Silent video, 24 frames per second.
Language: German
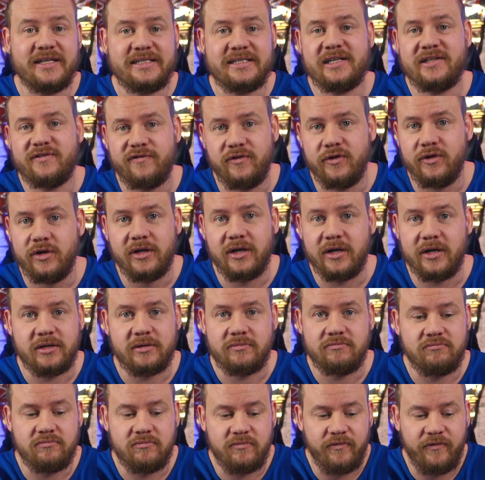das für eine,
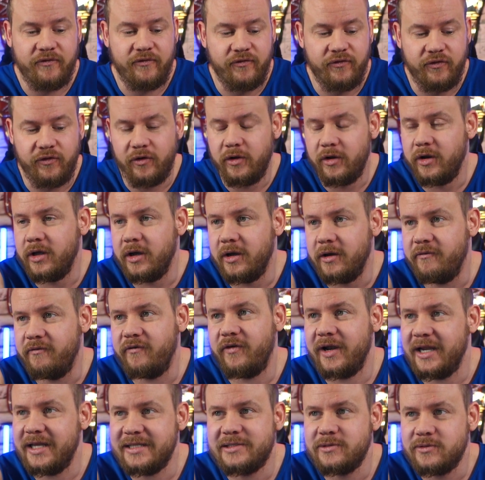für eine
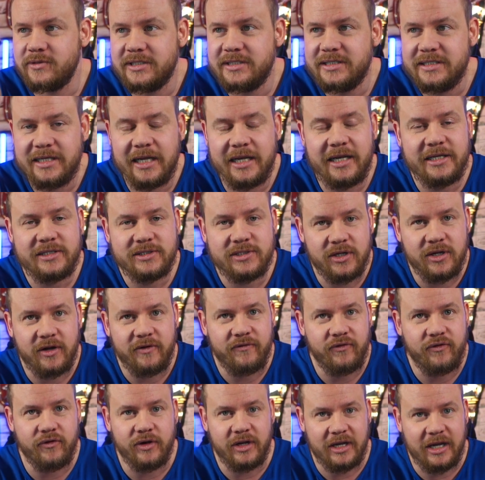Verletzung ist es ja nicht, sondern
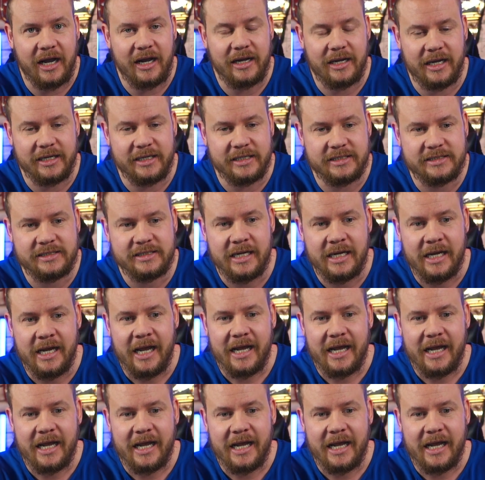für eine Krankheit ist,